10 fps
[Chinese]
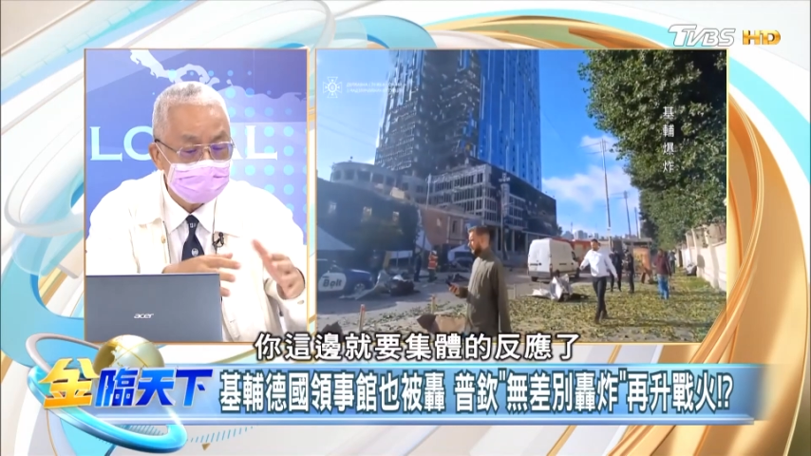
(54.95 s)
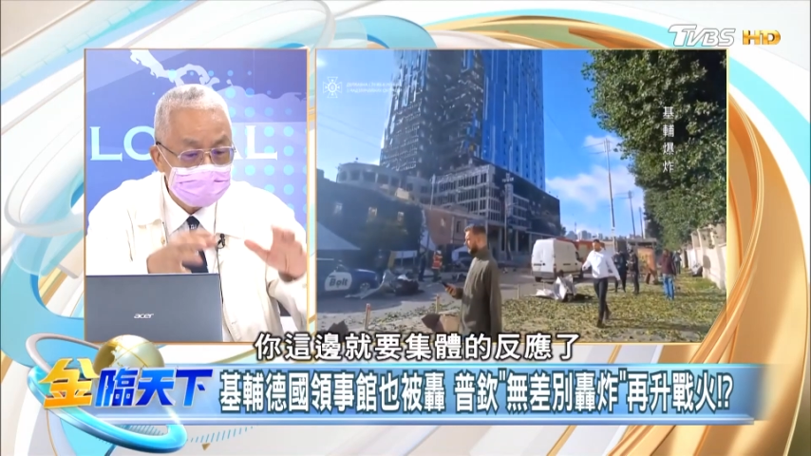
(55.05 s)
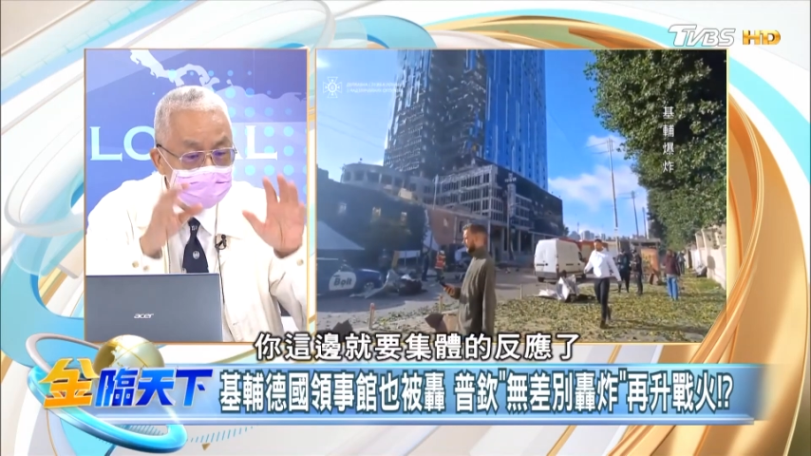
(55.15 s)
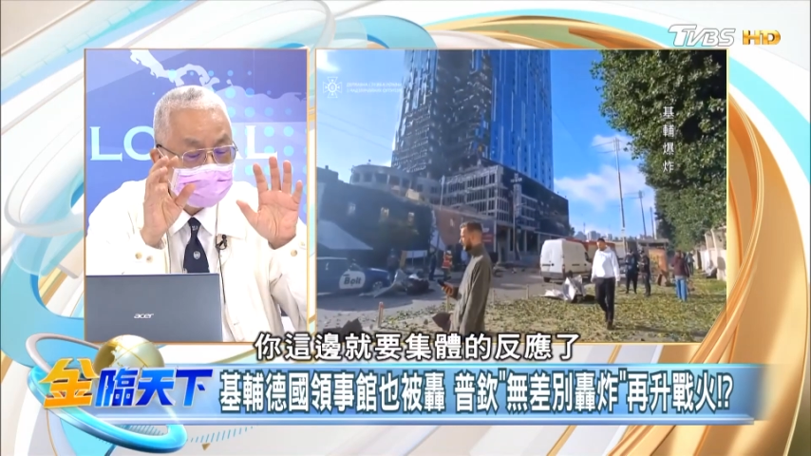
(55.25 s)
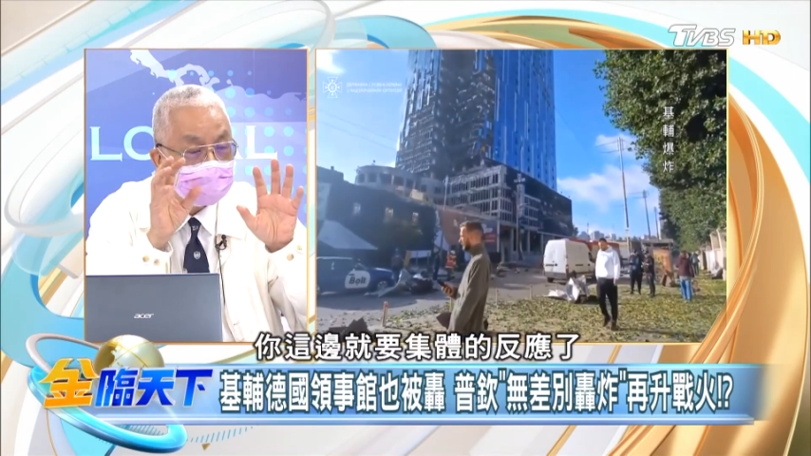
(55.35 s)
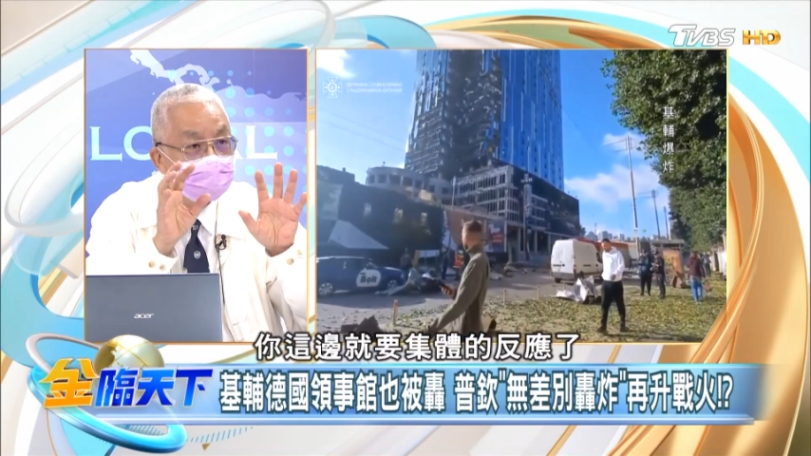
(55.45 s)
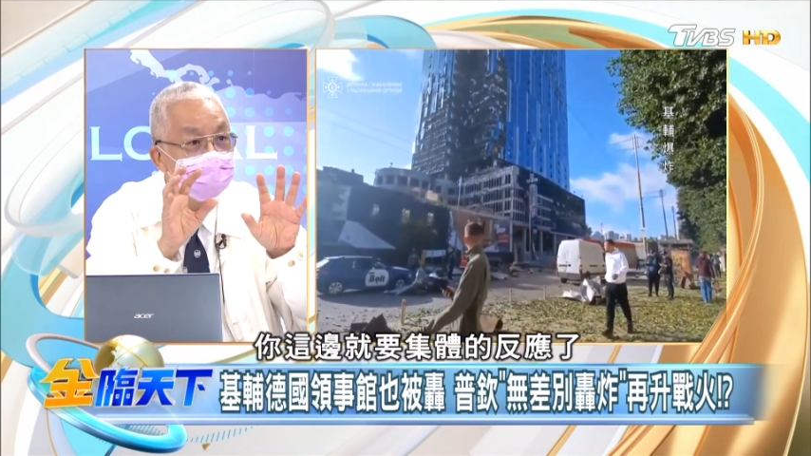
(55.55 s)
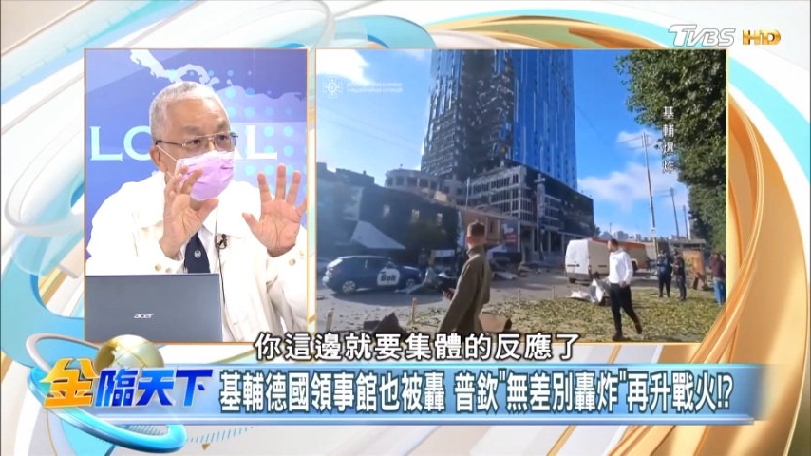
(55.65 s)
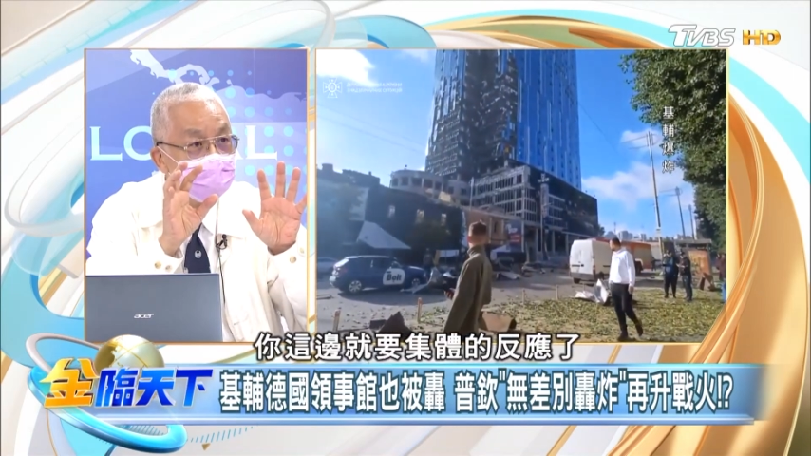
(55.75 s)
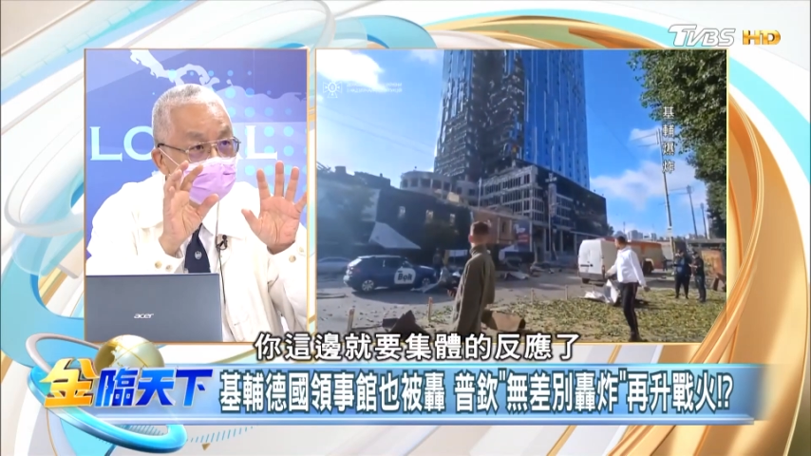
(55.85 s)
那你这
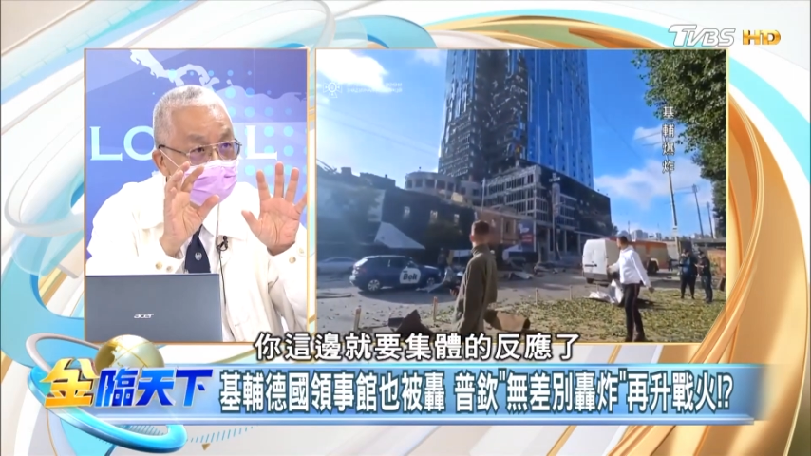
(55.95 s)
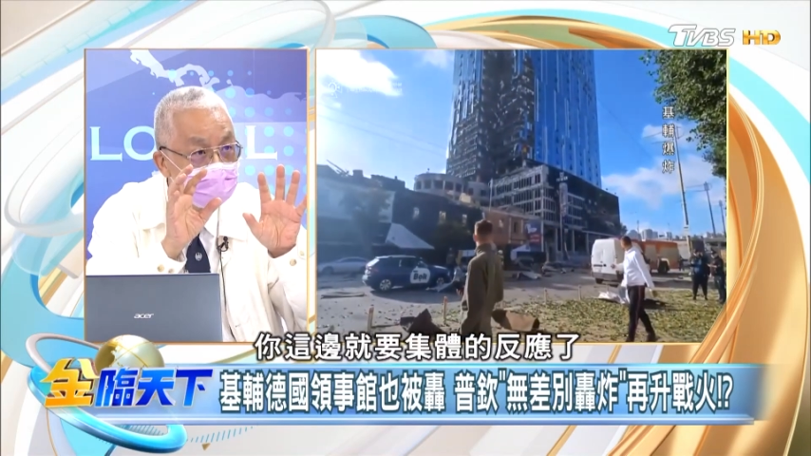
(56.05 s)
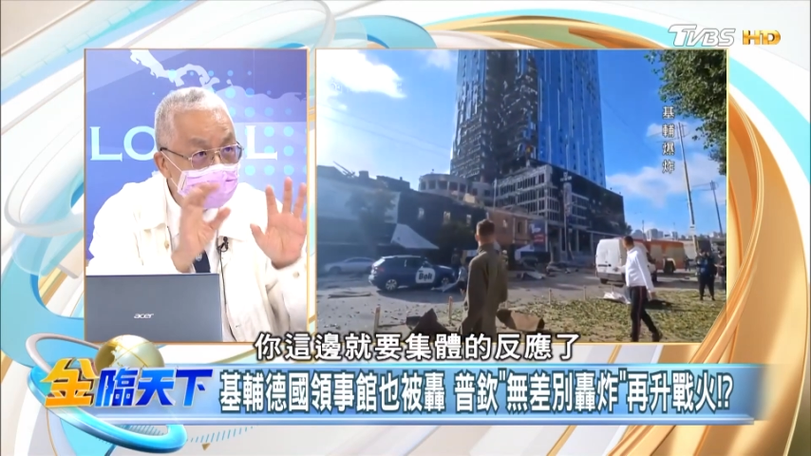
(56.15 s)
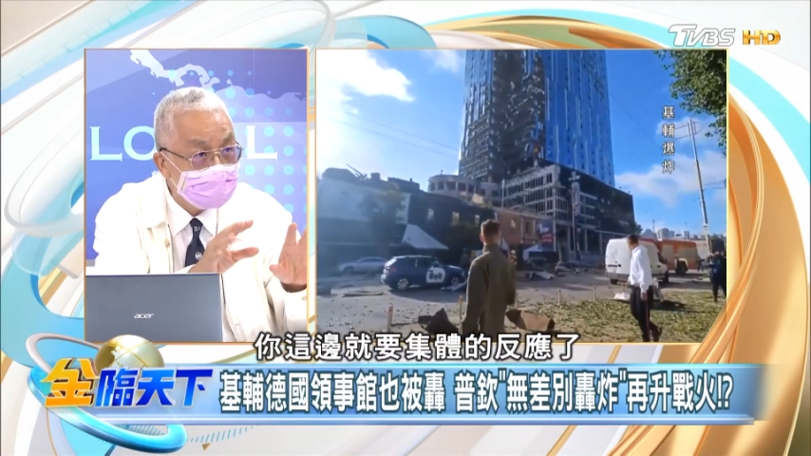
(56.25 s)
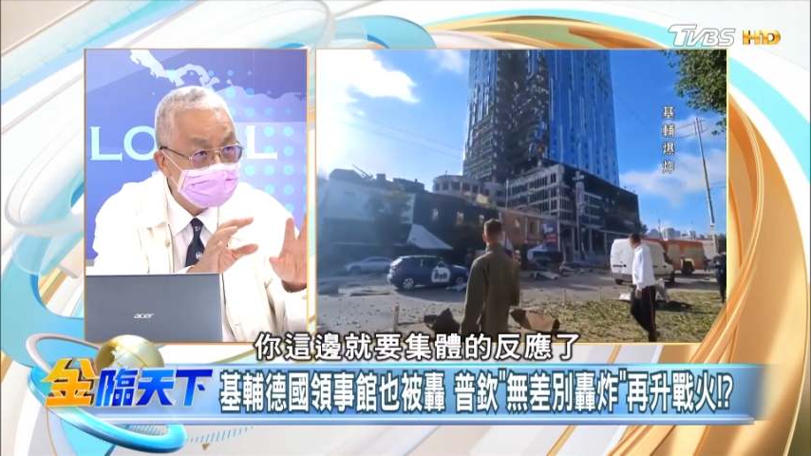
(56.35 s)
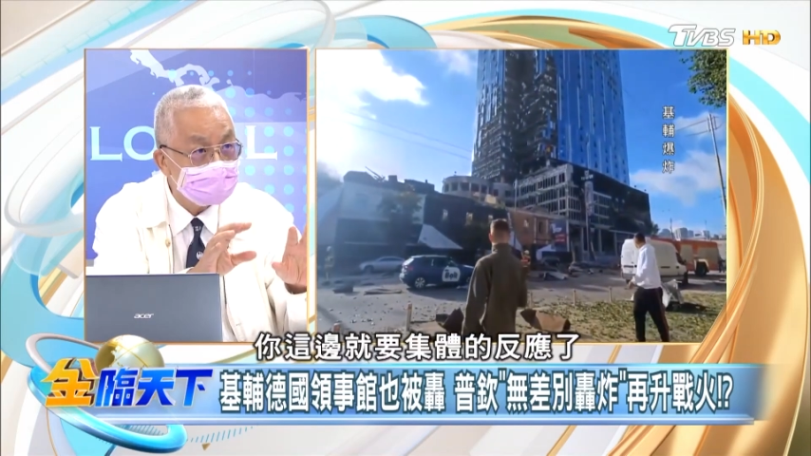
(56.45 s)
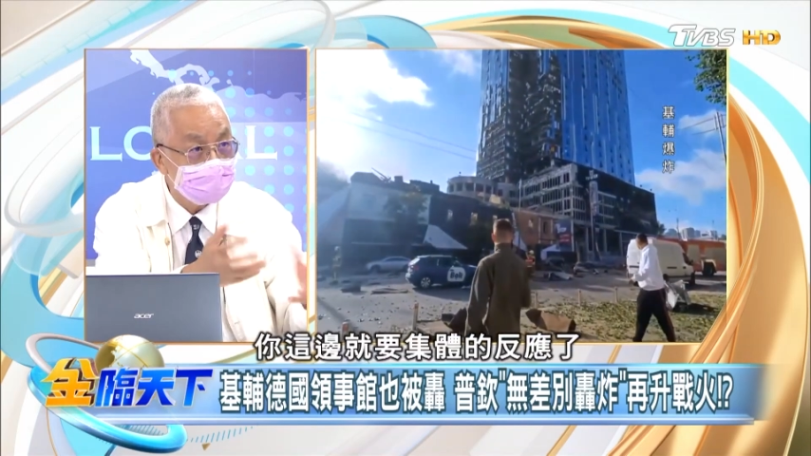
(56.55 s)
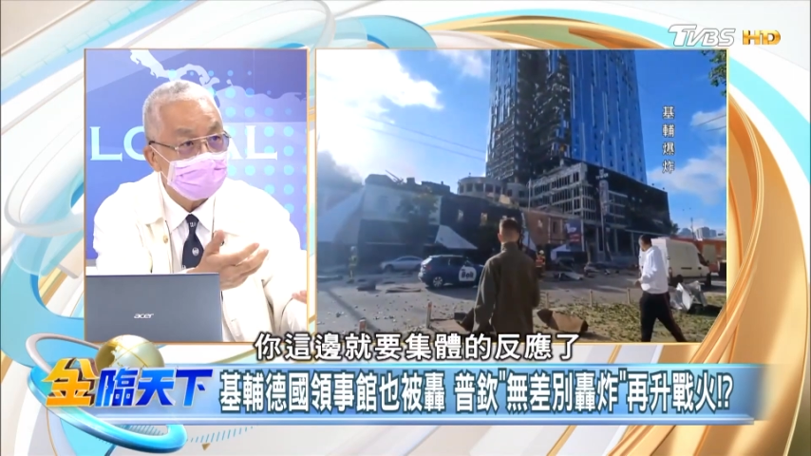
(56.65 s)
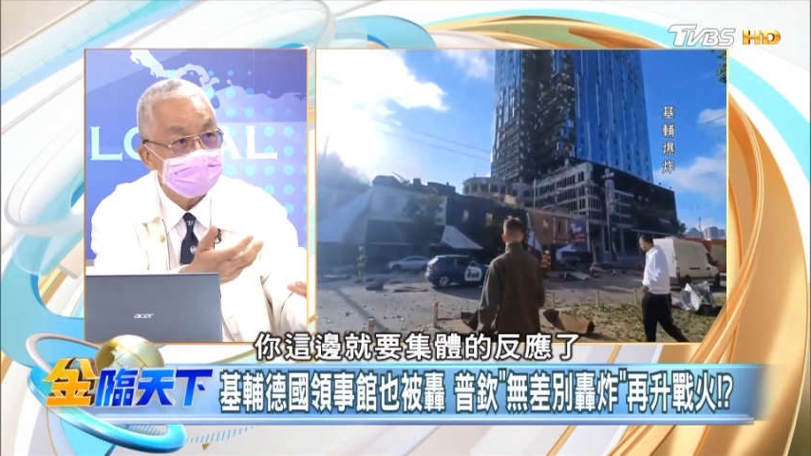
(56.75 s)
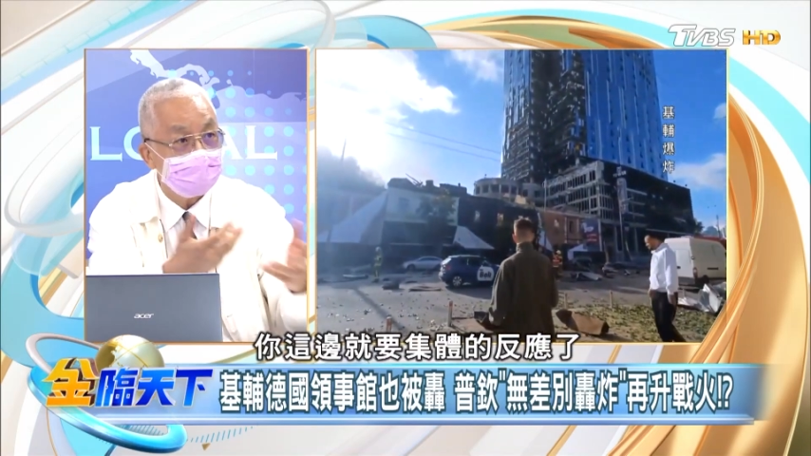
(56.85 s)
边就要集
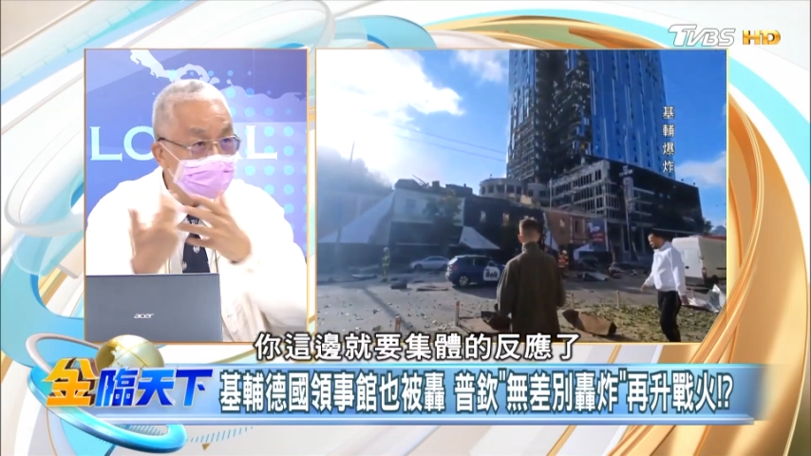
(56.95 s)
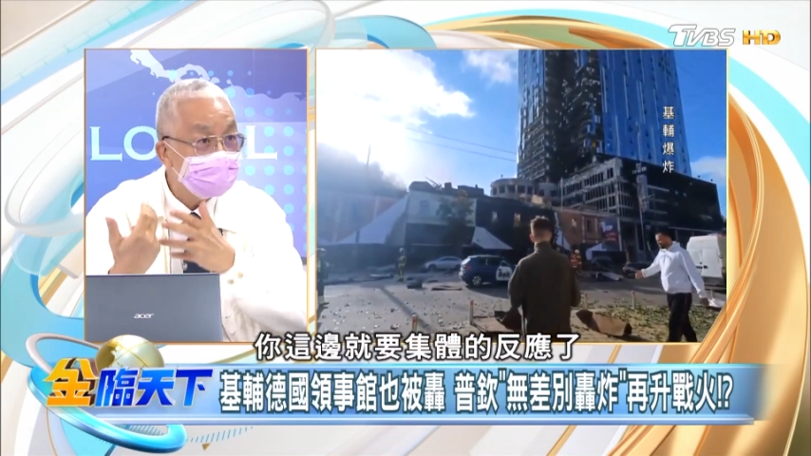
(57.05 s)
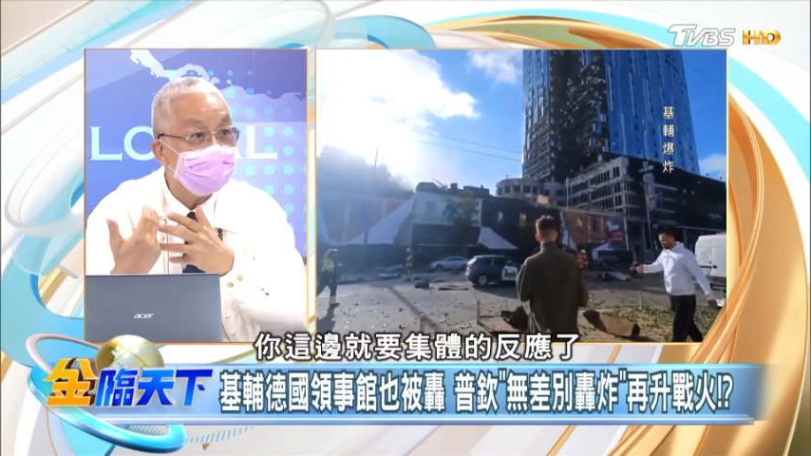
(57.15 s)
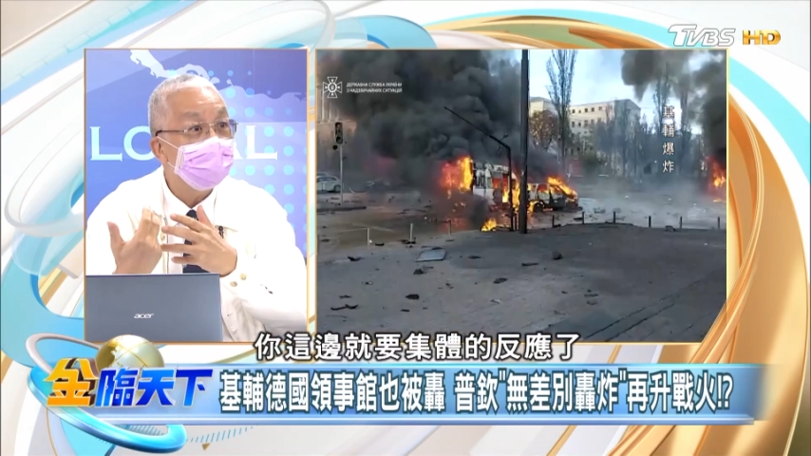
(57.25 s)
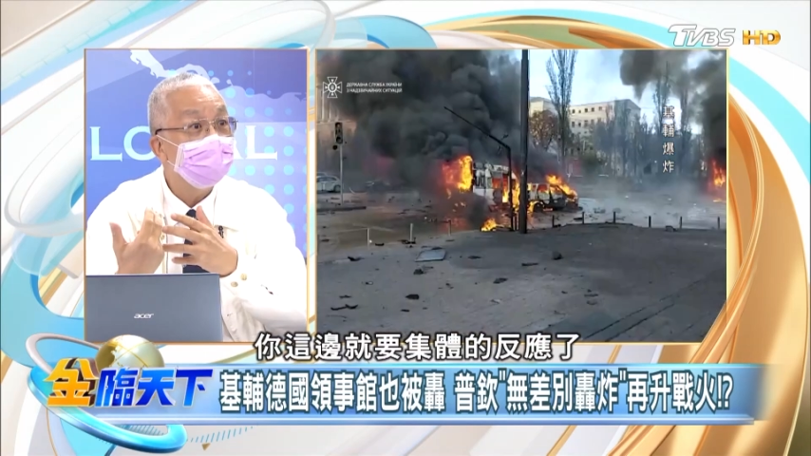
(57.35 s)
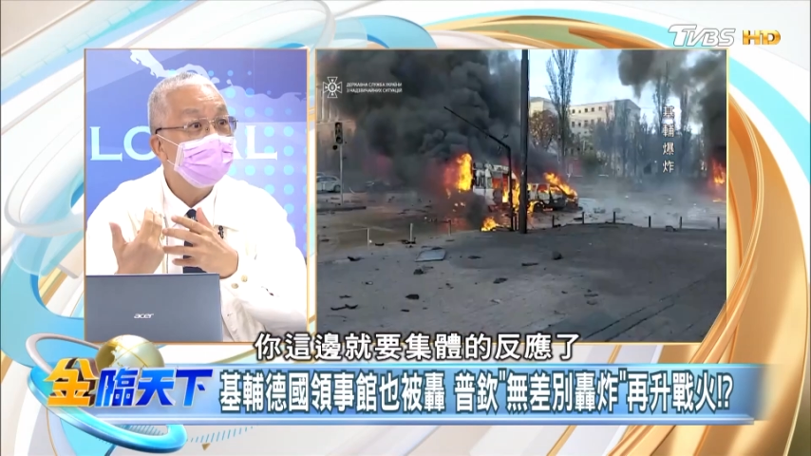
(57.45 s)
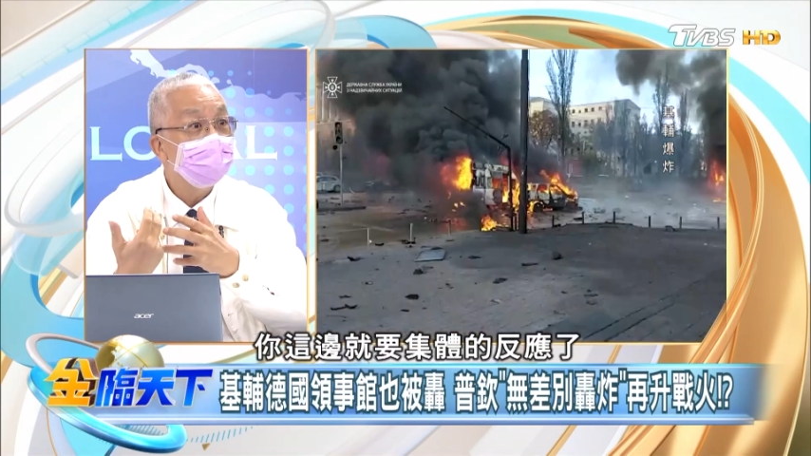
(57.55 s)
体的反应了。